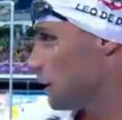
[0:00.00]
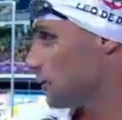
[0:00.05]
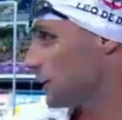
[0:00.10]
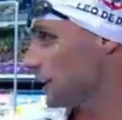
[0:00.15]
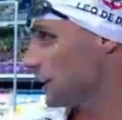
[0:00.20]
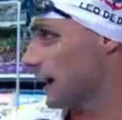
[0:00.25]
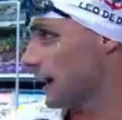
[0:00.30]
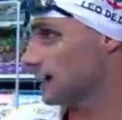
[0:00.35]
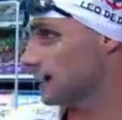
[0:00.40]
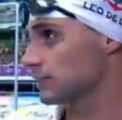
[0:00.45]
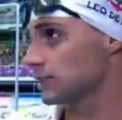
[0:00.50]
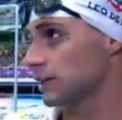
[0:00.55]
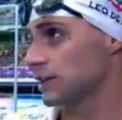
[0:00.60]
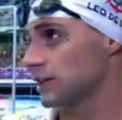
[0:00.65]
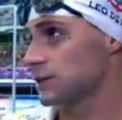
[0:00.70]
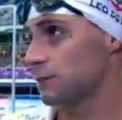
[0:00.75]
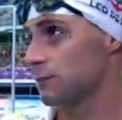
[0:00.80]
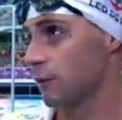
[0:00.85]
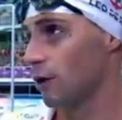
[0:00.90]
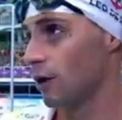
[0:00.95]
Obrigado,
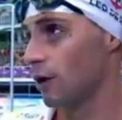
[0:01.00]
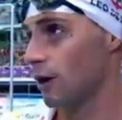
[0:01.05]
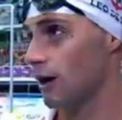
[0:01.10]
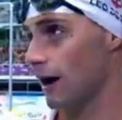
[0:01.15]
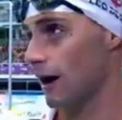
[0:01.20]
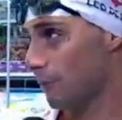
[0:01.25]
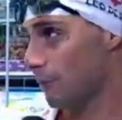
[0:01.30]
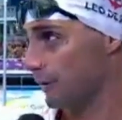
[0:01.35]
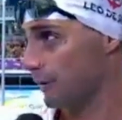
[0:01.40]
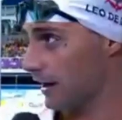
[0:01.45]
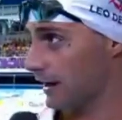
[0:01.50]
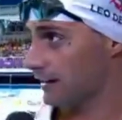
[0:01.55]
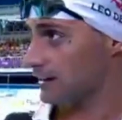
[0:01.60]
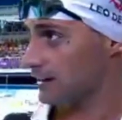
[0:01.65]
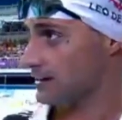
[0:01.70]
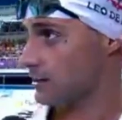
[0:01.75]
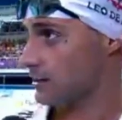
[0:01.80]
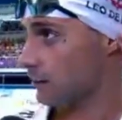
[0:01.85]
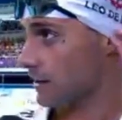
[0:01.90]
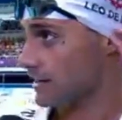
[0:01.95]
gente, por apoiar a
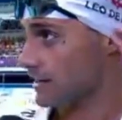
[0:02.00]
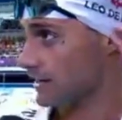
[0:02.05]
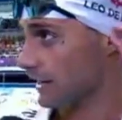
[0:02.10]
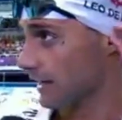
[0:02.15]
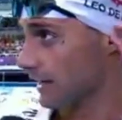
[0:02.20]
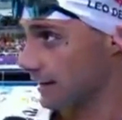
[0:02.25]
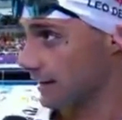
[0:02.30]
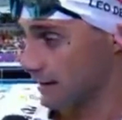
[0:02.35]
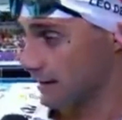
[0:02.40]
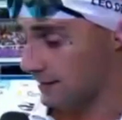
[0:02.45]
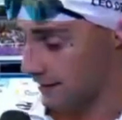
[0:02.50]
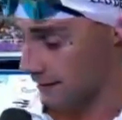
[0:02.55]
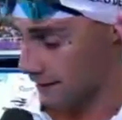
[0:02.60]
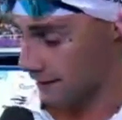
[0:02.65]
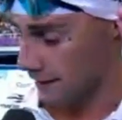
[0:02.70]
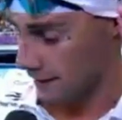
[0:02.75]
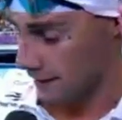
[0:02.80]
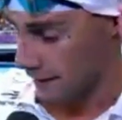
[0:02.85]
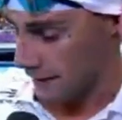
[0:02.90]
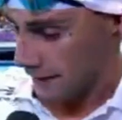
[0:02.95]
natação brasileira.
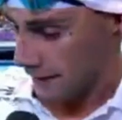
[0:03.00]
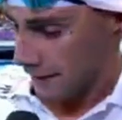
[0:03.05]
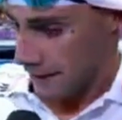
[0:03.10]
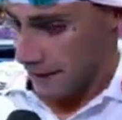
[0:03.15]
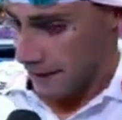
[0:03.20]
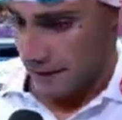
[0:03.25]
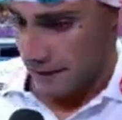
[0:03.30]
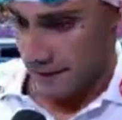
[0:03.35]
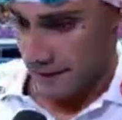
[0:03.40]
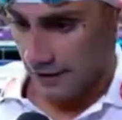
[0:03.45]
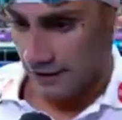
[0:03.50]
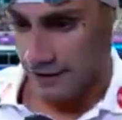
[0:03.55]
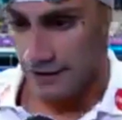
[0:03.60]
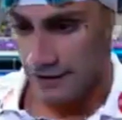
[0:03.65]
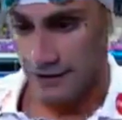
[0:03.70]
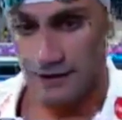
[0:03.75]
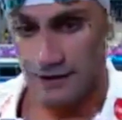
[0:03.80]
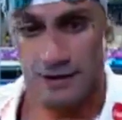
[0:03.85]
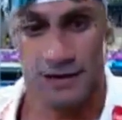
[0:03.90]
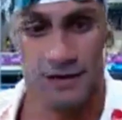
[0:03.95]

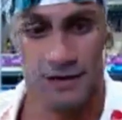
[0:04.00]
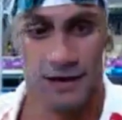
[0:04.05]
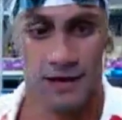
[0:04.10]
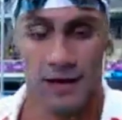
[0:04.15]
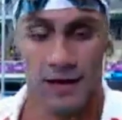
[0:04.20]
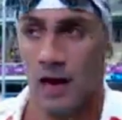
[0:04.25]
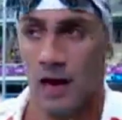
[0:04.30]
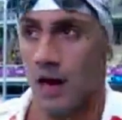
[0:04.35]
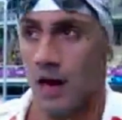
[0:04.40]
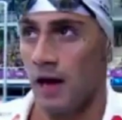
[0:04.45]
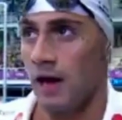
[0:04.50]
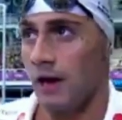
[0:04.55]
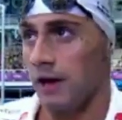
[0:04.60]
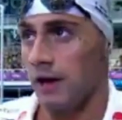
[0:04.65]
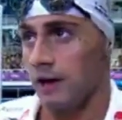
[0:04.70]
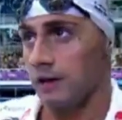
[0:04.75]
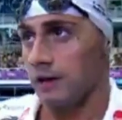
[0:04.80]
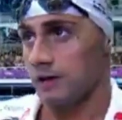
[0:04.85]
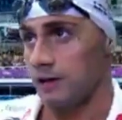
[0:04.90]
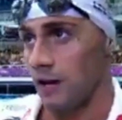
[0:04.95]
E
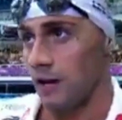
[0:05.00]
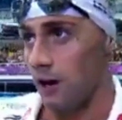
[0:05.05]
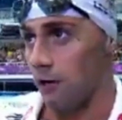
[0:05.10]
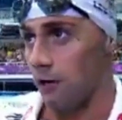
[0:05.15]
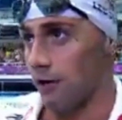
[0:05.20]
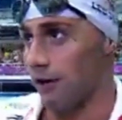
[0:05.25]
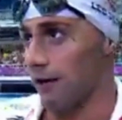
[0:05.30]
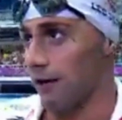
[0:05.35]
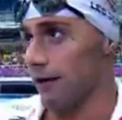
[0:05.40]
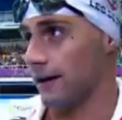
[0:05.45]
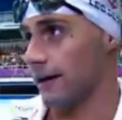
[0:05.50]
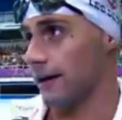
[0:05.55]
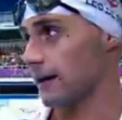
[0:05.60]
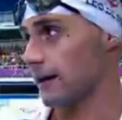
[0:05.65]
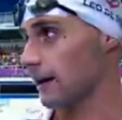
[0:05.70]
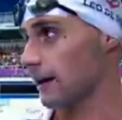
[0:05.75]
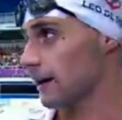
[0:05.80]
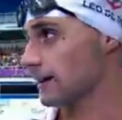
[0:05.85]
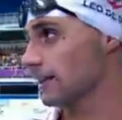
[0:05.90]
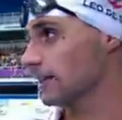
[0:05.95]
então, é,
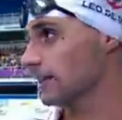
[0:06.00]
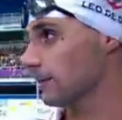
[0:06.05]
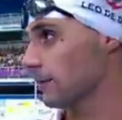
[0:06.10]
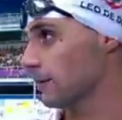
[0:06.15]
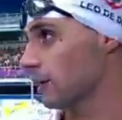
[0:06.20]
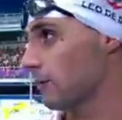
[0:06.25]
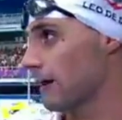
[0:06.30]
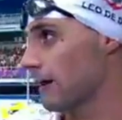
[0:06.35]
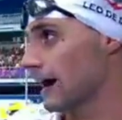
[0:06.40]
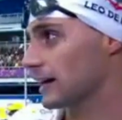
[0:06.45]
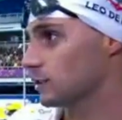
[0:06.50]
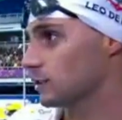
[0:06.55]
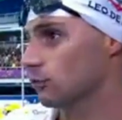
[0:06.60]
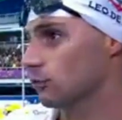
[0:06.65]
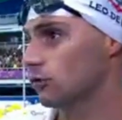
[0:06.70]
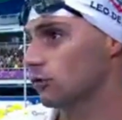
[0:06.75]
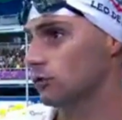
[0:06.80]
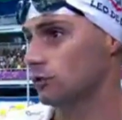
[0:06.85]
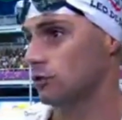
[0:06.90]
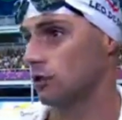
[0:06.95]
é a quinta melhor marca do
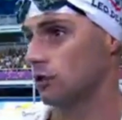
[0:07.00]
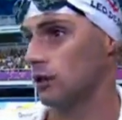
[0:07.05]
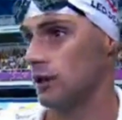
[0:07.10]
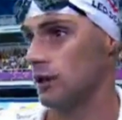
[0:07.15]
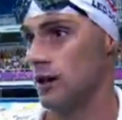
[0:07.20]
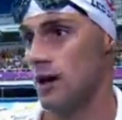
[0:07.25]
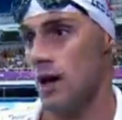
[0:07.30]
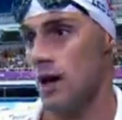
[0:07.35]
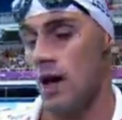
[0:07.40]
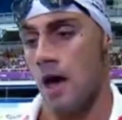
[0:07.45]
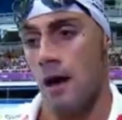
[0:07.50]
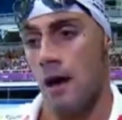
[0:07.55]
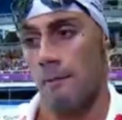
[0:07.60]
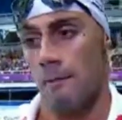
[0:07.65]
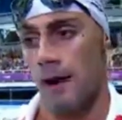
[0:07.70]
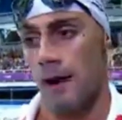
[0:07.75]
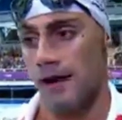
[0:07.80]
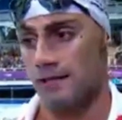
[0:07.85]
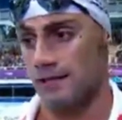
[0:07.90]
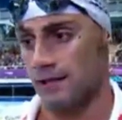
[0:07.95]
mundo
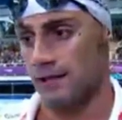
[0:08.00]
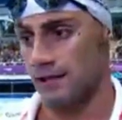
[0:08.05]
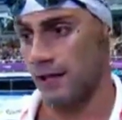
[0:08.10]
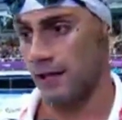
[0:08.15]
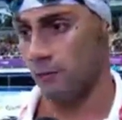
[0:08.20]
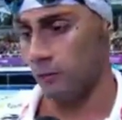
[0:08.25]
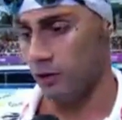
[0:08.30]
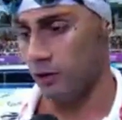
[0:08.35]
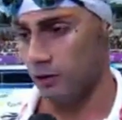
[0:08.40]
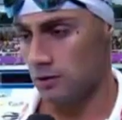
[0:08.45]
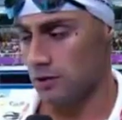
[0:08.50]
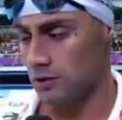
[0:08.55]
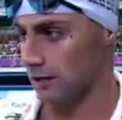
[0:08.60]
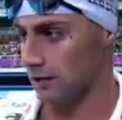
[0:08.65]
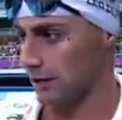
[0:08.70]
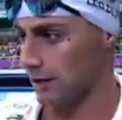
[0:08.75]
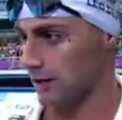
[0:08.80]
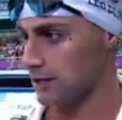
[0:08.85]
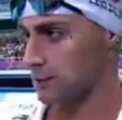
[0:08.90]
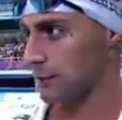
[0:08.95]
mas ainda tem muitos
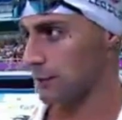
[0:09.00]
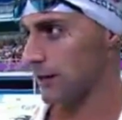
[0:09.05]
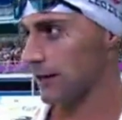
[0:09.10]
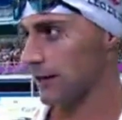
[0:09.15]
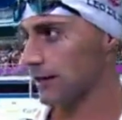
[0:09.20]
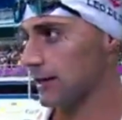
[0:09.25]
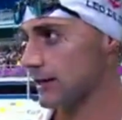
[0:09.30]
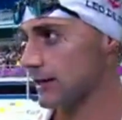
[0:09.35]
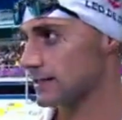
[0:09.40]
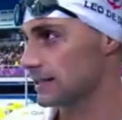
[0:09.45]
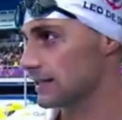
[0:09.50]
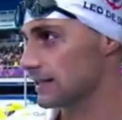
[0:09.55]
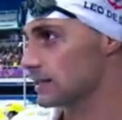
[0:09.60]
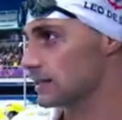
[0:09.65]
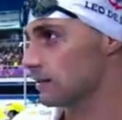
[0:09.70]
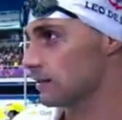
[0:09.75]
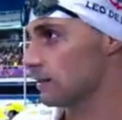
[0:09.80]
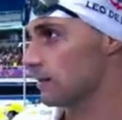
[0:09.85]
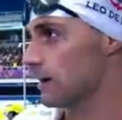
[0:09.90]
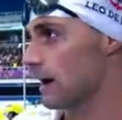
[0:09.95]
atletas para nadar, a
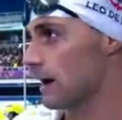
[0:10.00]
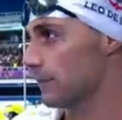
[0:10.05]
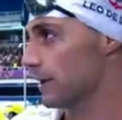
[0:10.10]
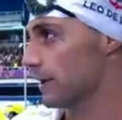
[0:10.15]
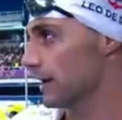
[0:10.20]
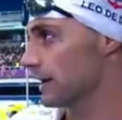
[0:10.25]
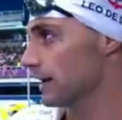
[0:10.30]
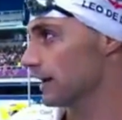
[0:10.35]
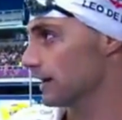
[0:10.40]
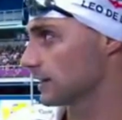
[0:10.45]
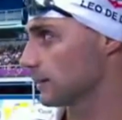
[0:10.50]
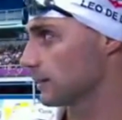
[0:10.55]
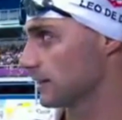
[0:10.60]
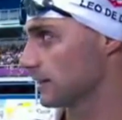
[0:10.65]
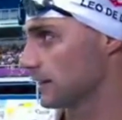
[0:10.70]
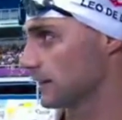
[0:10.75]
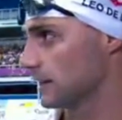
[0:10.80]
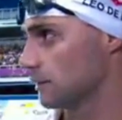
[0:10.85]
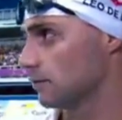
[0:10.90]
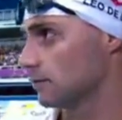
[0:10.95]
seleção americana também
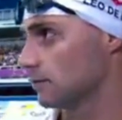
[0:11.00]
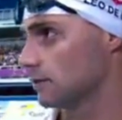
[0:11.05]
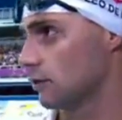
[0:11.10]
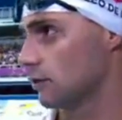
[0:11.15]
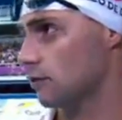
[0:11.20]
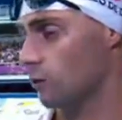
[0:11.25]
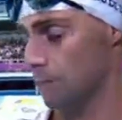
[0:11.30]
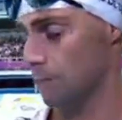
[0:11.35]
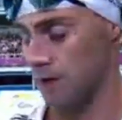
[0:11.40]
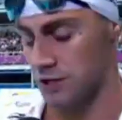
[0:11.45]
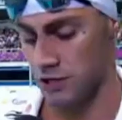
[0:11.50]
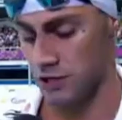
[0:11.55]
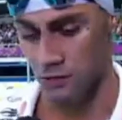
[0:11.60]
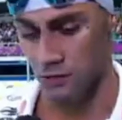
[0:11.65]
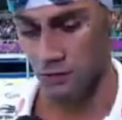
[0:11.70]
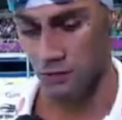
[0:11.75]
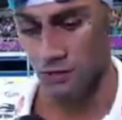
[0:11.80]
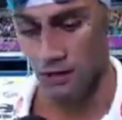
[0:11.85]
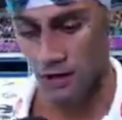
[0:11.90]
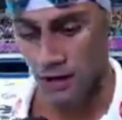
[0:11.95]
ainda não, não competiu.